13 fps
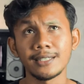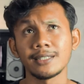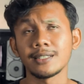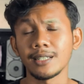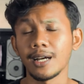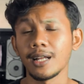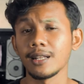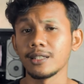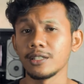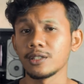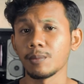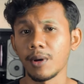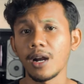Crystal
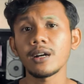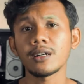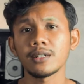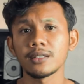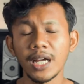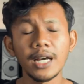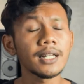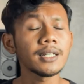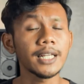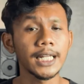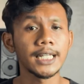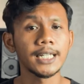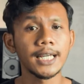Dismark dan
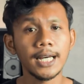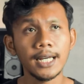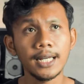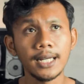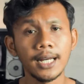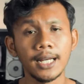ini dia